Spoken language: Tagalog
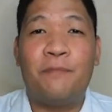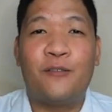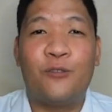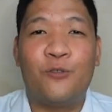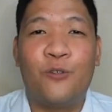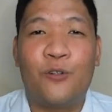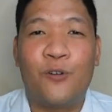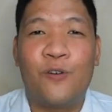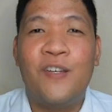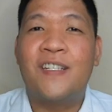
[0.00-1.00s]

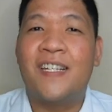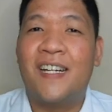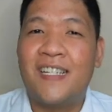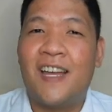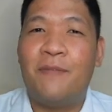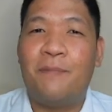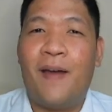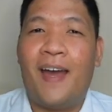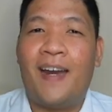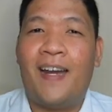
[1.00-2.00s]
pagtuturo sa nasabing
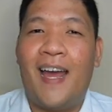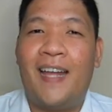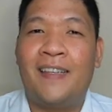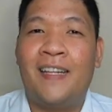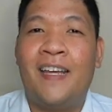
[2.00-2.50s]
paaralan.